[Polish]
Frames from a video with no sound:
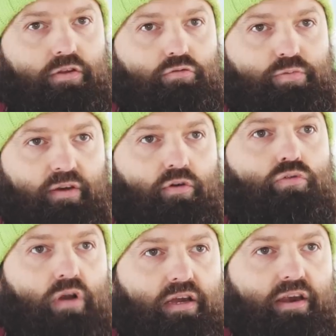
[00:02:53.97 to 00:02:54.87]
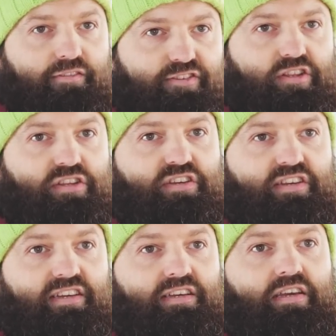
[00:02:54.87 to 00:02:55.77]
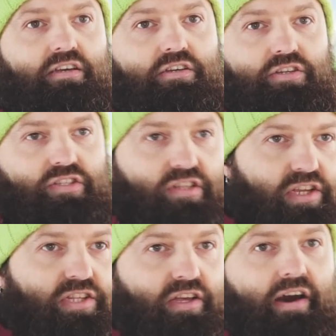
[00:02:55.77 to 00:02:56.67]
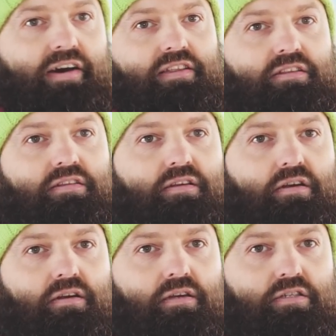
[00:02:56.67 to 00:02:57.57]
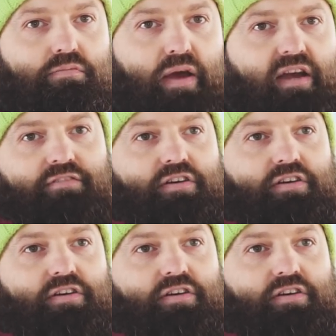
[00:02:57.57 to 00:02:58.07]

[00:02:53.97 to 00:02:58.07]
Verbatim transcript: Według mnie w ogóle graffiti i street art e, jest mega